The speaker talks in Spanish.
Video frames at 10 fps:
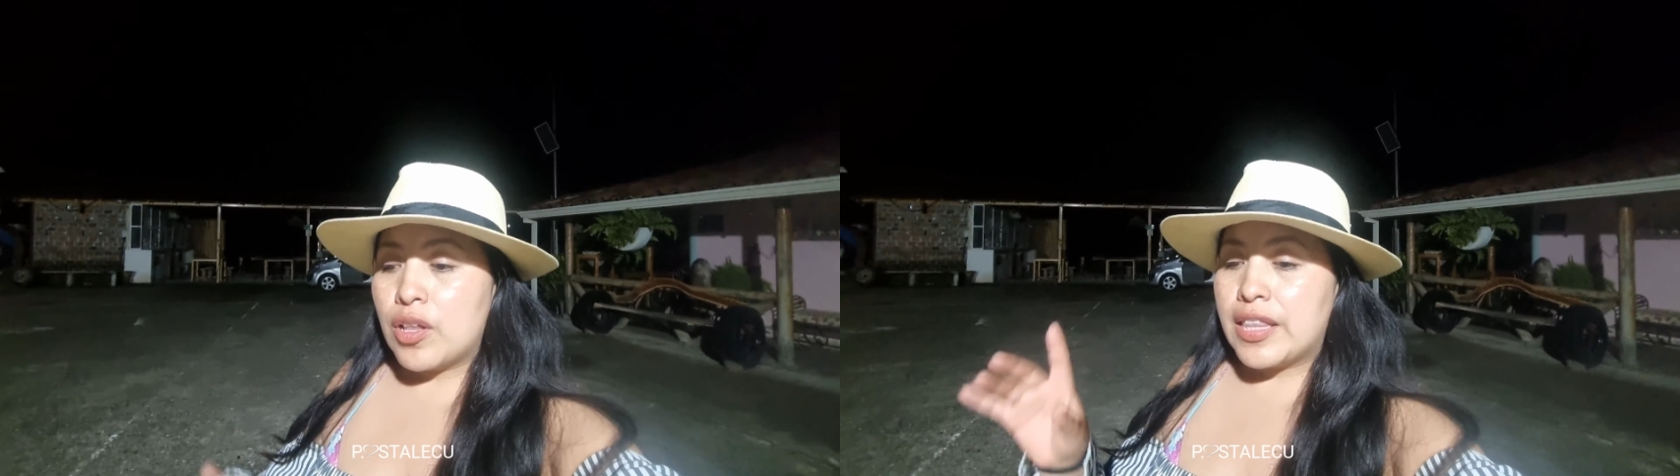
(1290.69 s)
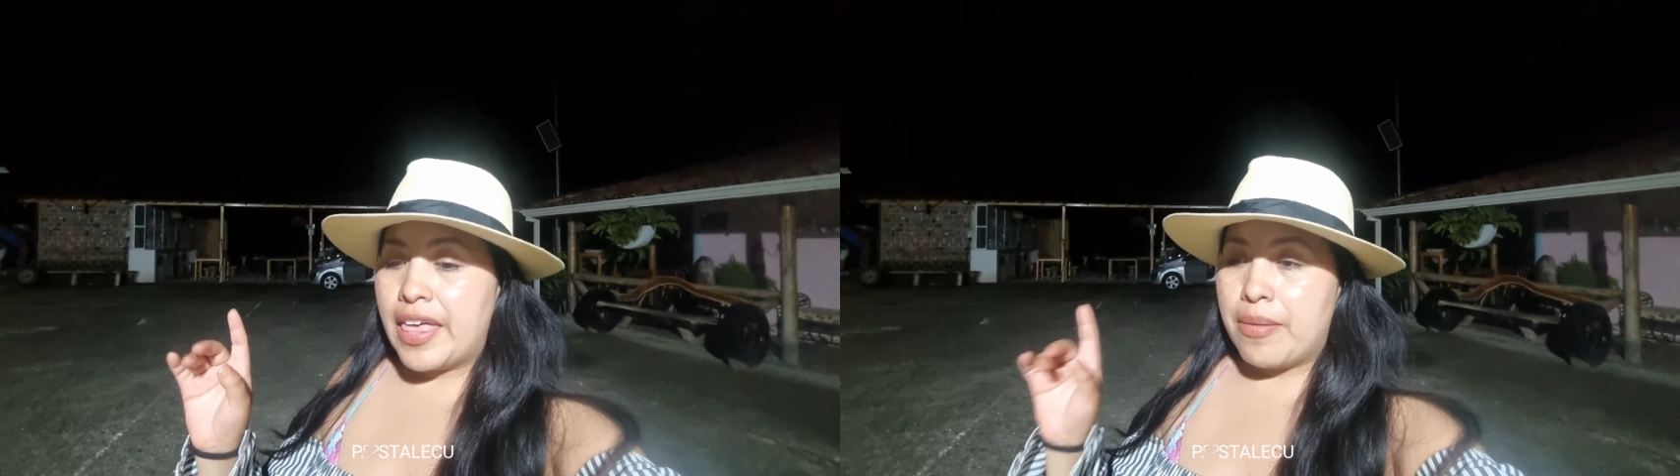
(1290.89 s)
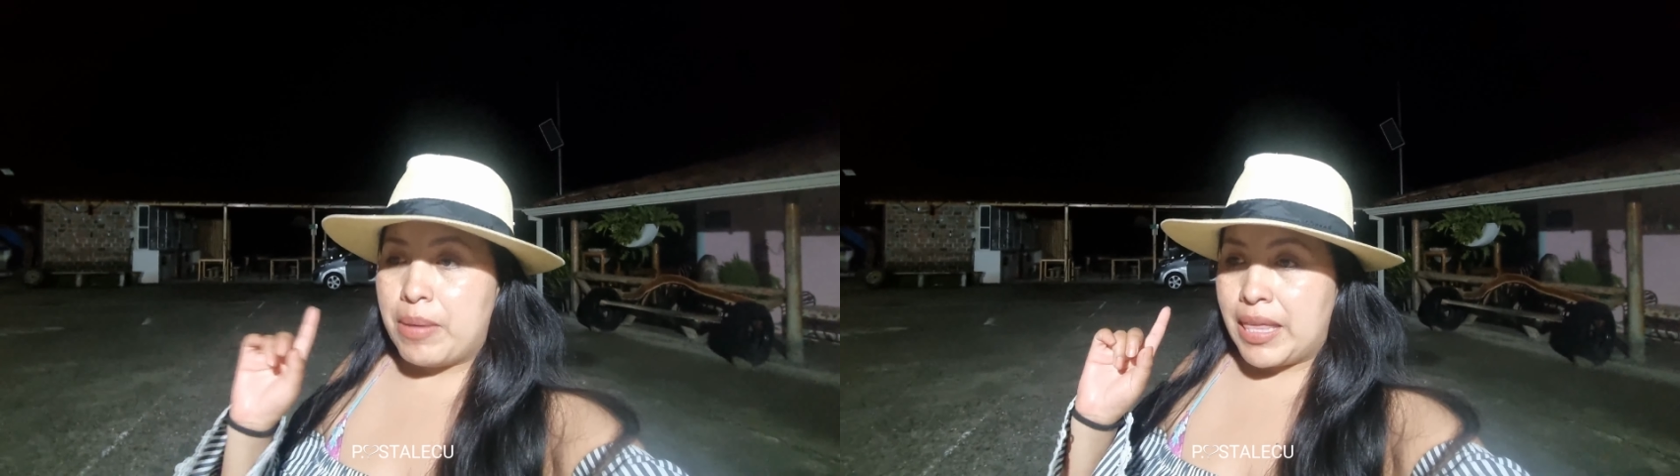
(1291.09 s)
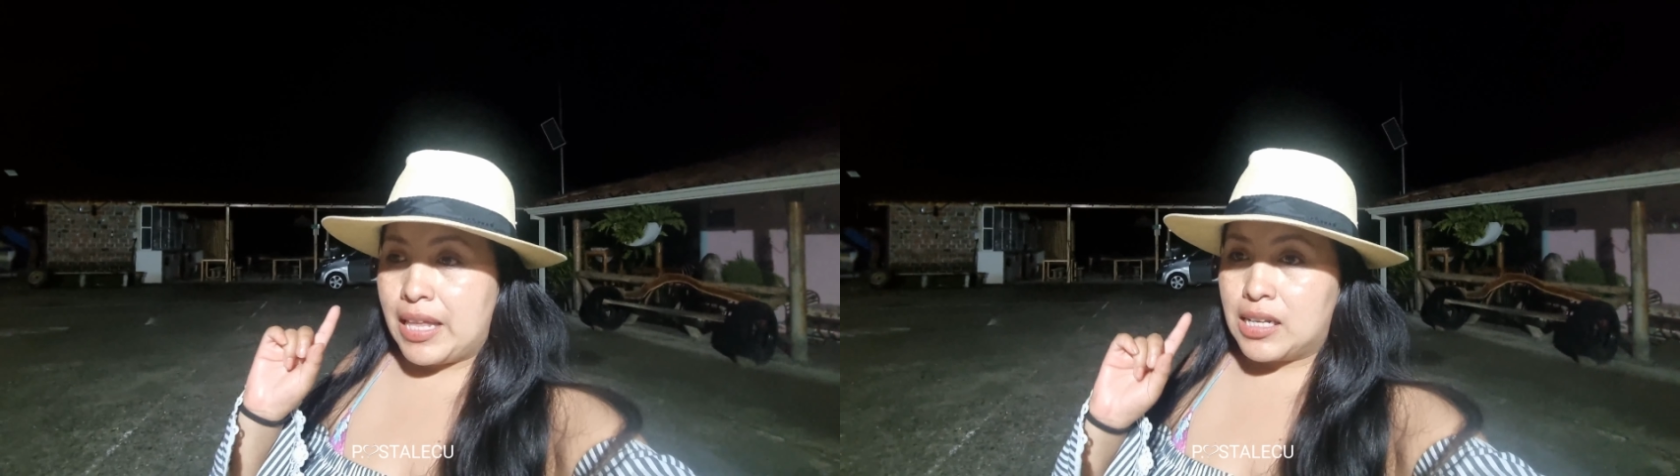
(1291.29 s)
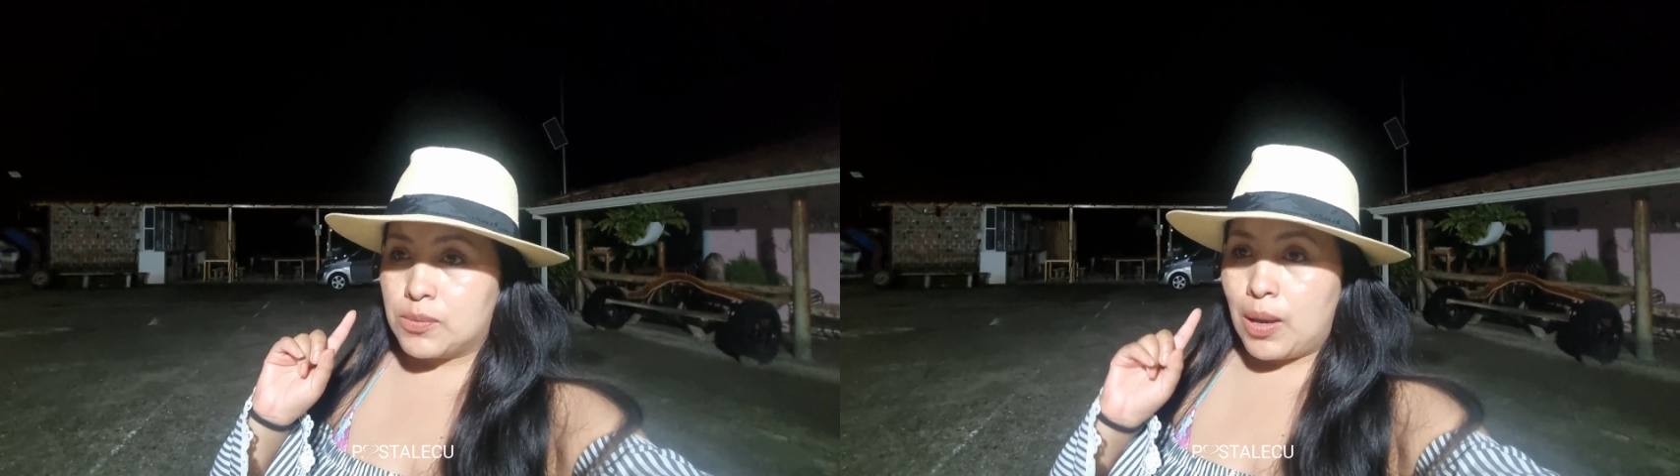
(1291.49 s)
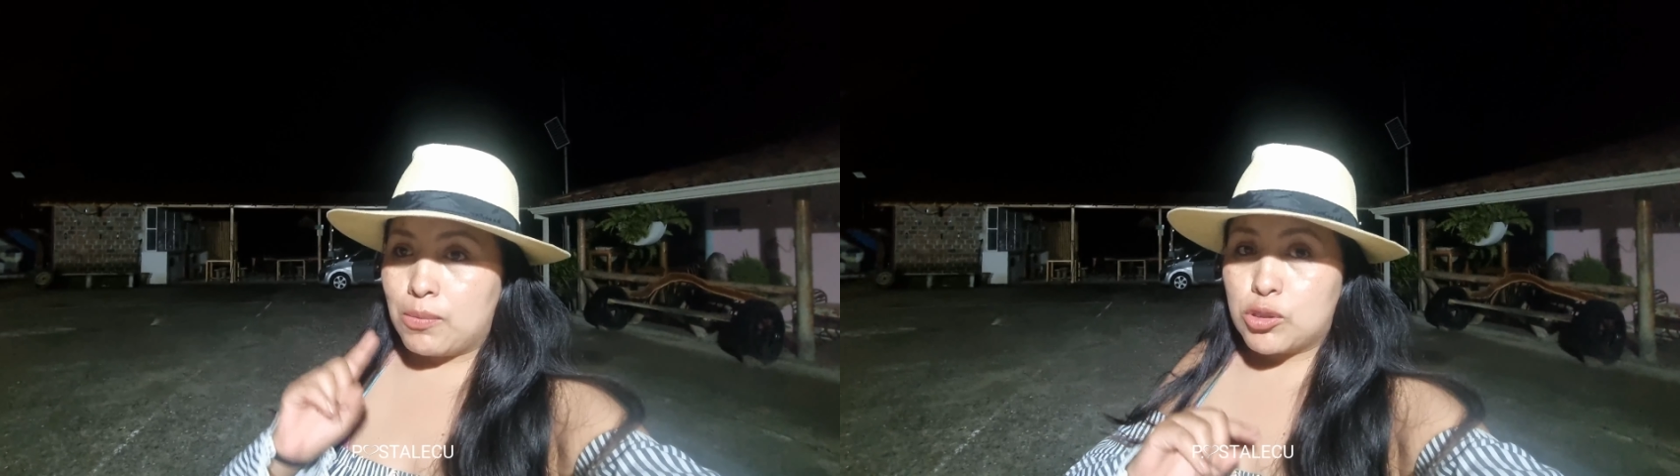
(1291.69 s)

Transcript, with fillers: el día de mañana les voy a